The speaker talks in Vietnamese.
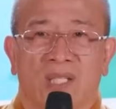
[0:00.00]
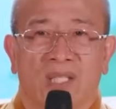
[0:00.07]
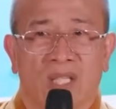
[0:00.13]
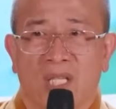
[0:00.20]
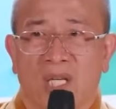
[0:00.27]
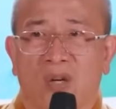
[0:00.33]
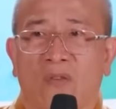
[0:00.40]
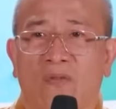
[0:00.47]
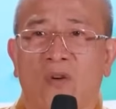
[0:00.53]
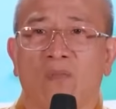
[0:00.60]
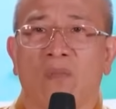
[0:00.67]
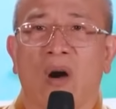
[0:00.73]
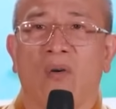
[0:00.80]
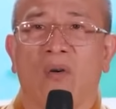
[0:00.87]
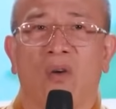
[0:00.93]
Những người có
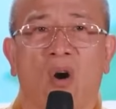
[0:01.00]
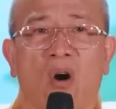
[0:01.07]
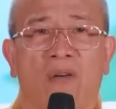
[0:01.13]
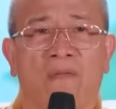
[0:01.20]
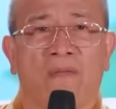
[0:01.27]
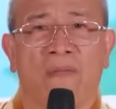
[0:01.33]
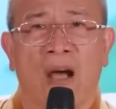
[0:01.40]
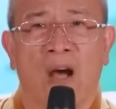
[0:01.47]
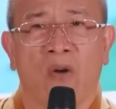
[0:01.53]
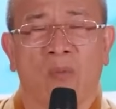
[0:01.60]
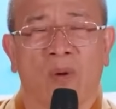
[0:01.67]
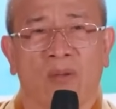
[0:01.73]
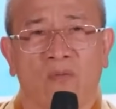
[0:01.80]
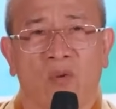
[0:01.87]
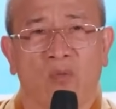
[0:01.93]
phúc báu ấy, họ
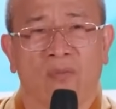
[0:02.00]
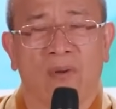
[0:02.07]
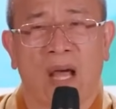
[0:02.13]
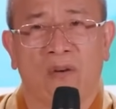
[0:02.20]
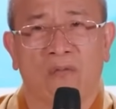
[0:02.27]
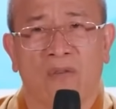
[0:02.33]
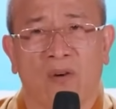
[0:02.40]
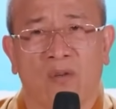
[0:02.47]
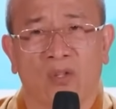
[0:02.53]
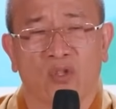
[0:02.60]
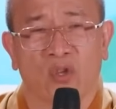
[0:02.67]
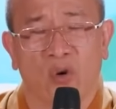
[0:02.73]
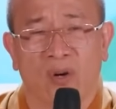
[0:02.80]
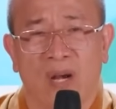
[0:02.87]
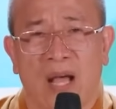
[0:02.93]
vào cái vùng nào, vào cái
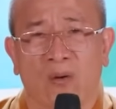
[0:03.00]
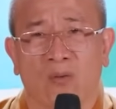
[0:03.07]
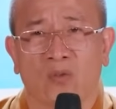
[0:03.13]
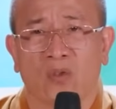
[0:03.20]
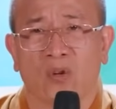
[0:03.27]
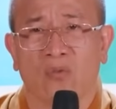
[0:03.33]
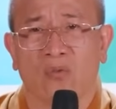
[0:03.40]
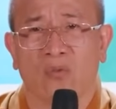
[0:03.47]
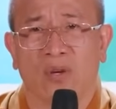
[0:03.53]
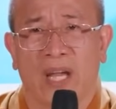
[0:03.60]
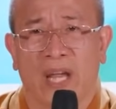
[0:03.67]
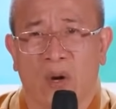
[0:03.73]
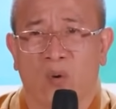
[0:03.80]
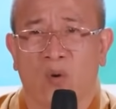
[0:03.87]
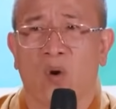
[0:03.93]
chỗ nào dẫu
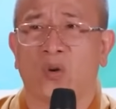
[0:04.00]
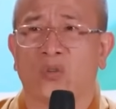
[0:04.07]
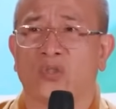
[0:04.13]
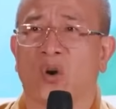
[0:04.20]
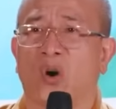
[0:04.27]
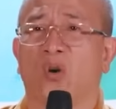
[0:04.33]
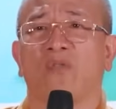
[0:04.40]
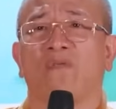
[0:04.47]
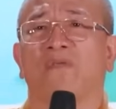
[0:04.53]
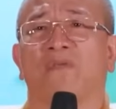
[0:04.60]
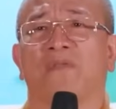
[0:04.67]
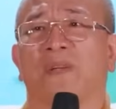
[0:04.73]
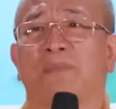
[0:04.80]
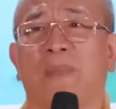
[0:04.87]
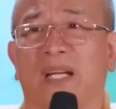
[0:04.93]
nghèo khổ rồi họ
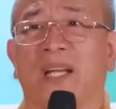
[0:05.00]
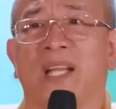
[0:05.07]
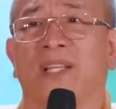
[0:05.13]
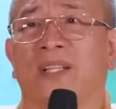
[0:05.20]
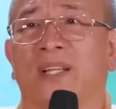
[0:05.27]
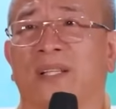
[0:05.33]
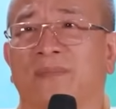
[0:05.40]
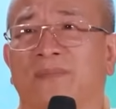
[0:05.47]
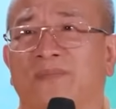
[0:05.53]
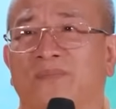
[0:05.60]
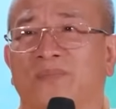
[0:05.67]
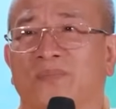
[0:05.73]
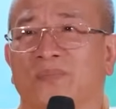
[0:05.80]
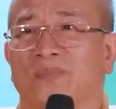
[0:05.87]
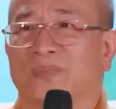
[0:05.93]
cũng vẫn bật lên được.
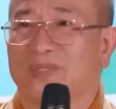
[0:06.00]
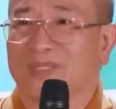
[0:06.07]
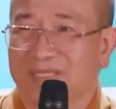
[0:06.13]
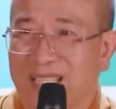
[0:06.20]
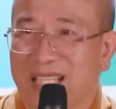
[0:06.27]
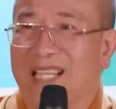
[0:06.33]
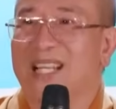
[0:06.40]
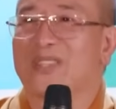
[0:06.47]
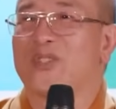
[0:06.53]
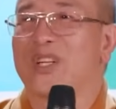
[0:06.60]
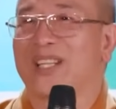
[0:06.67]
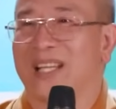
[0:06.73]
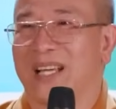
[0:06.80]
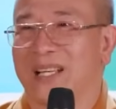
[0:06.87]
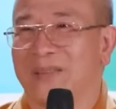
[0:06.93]
Đấy là
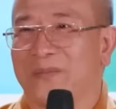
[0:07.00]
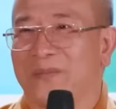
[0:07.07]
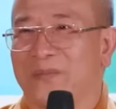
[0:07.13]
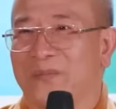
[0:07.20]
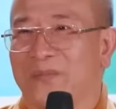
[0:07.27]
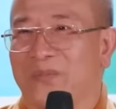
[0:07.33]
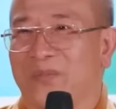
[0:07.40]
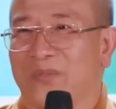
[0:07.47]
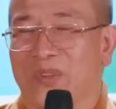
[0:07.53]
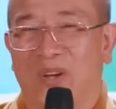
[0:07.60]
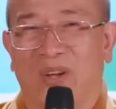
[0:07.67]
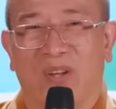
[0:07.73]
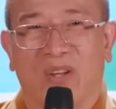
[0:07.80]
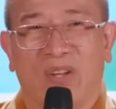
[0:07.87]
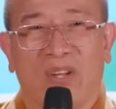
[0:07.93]
chuyện thật.
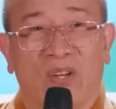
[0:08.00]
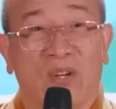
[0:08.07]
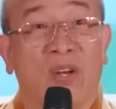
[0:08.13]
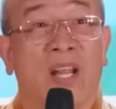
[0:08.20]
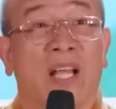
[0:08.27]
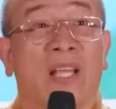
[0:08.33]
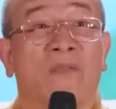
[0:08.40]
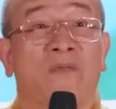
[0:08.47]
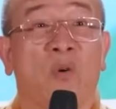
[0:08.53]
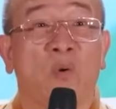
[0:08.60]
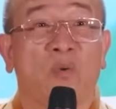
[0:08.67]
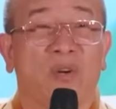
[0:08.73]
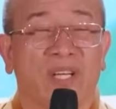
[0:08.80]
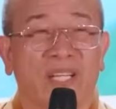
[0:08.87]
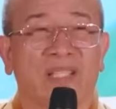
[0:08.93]
Đó. Nó là cái
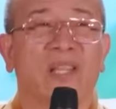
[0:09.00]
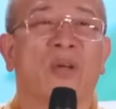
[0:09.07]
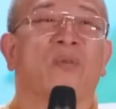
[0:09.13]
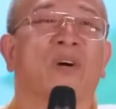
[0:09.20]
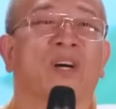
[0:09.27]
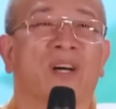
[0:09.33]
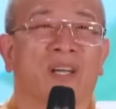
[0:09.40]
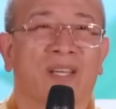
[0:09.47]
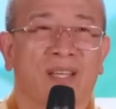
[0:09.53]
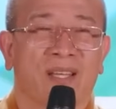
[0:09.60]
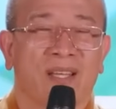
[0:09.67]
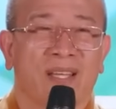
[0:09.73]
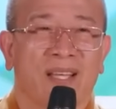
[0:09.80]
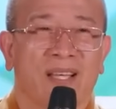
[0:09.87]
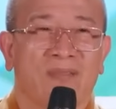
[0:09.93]
phúc nó đi theo người.
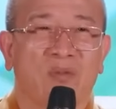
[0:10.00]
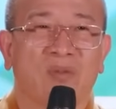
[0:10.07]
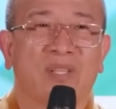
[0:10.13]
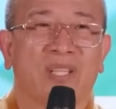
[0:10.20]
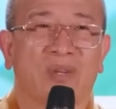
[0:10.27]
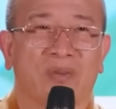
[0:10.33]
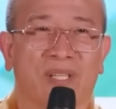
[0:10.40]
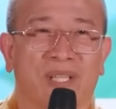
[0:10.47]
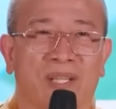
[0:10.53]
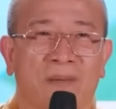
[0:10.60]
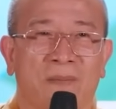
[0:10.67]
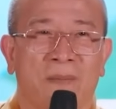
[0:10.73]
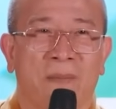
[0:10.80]
Phúc đi theo người.